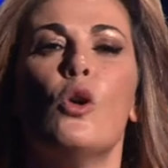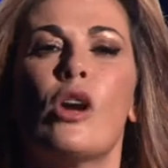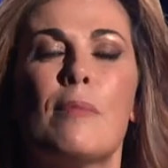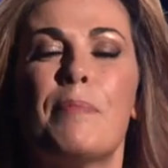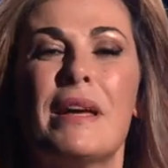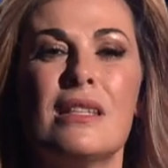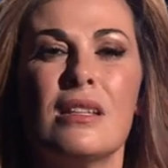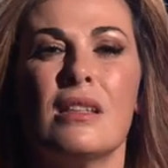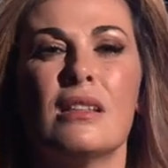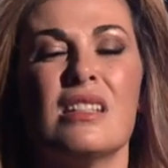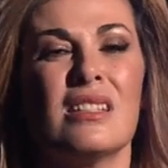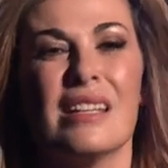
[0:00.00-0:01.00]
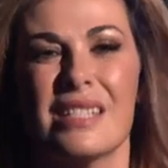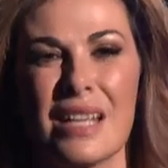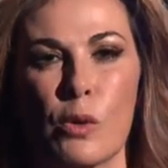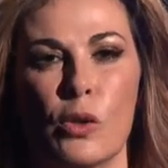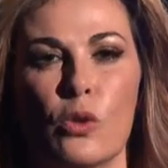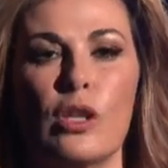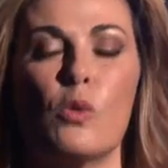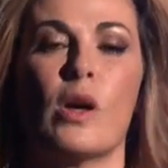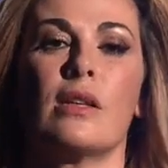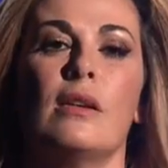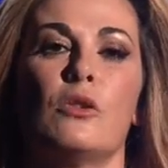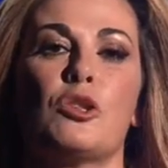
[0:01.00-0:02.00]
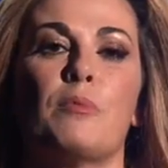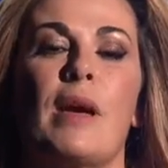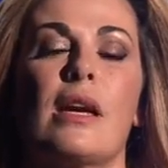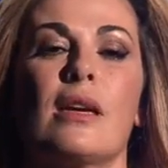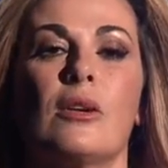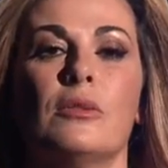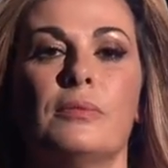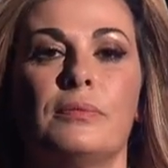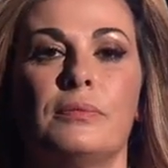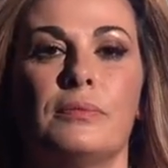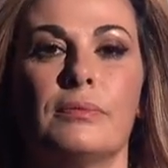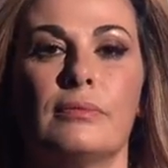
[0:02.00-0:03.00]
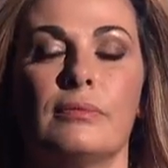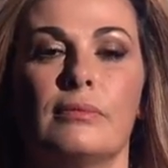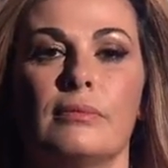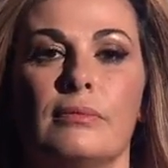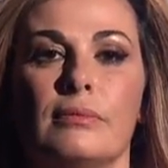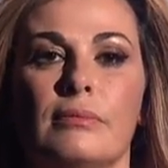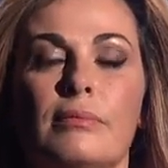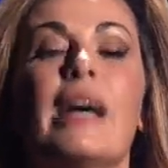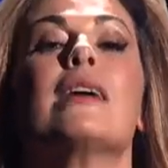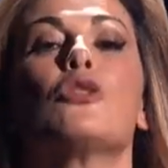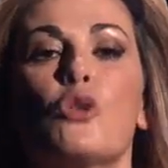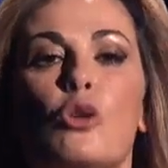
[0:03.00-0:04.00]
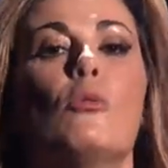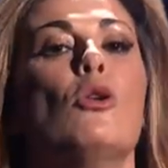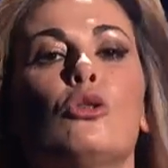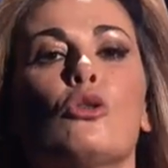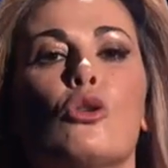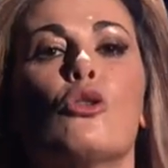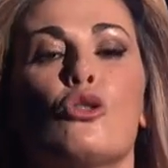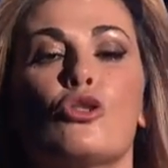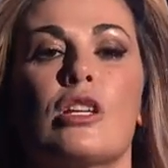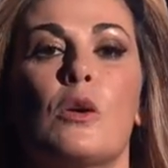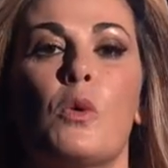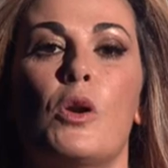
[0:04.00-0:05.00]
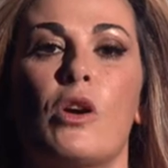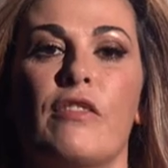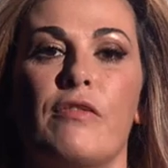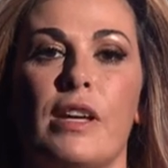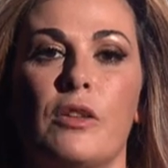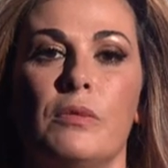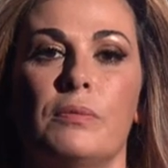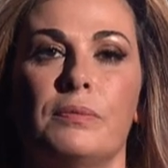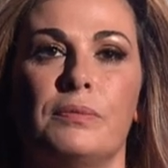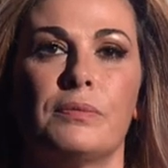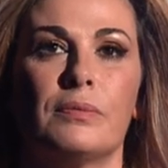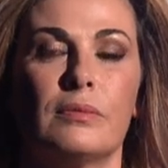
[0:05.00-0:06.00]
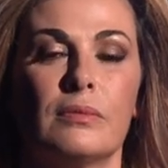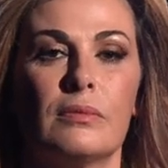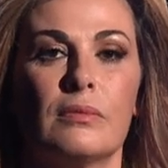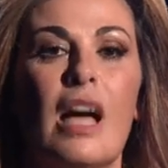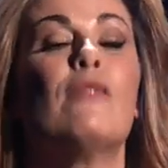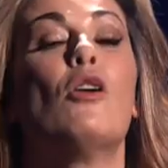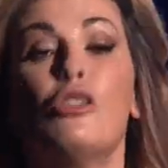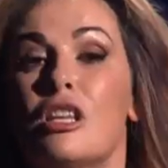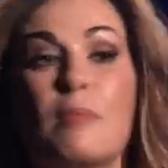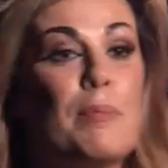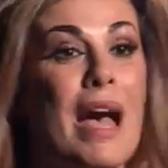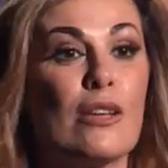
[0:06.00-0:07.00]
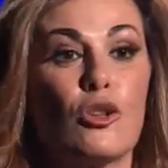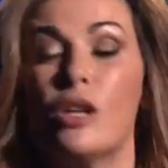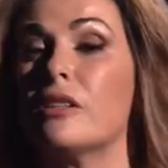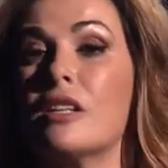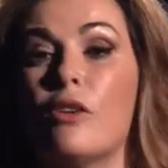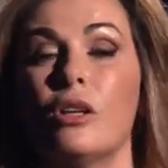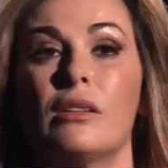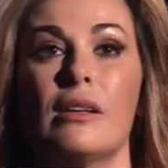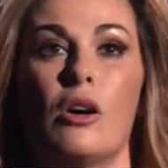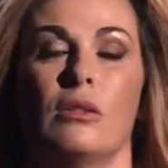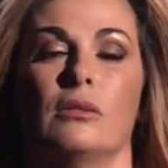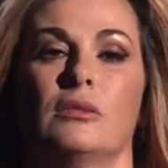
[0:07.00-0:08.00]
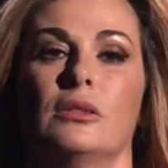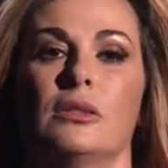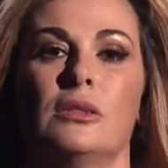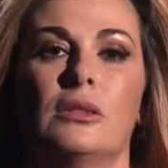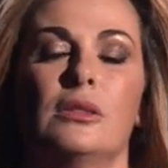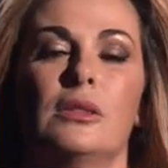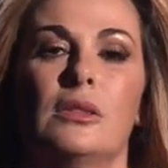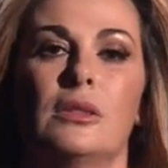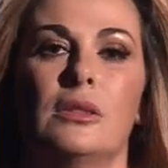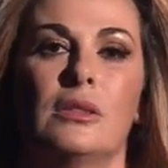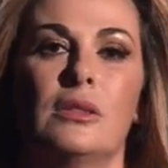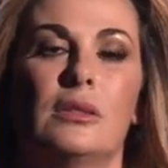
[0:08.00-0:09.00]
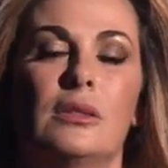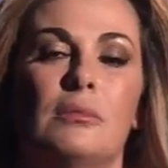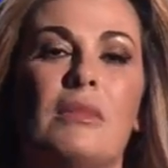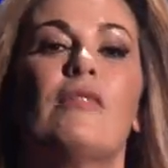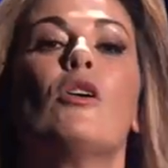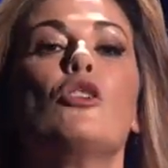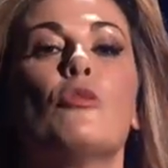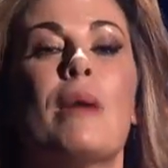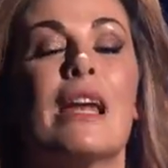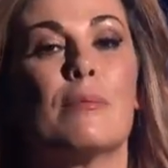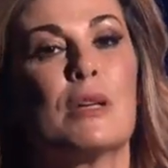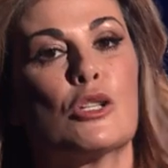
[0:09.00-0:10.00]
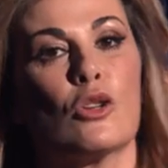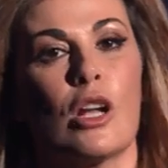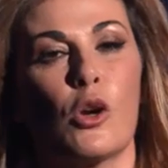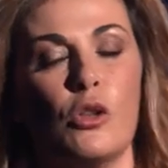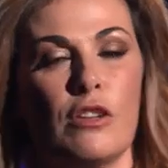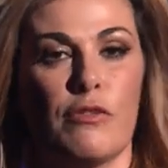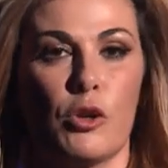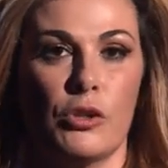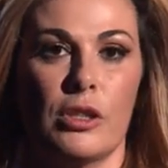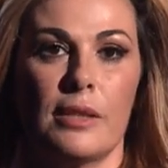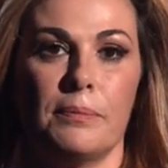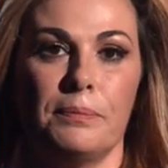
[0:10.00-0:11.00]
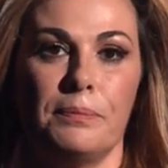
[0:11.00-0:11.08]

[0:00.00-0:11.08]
che pensi di te stessa quando ti guardi nello specchio. Beh, io sono molto orgogliosa di quello che vedo. A volte mi piaccio, altre volte no, ma voglio bene la persona che ho di fronte.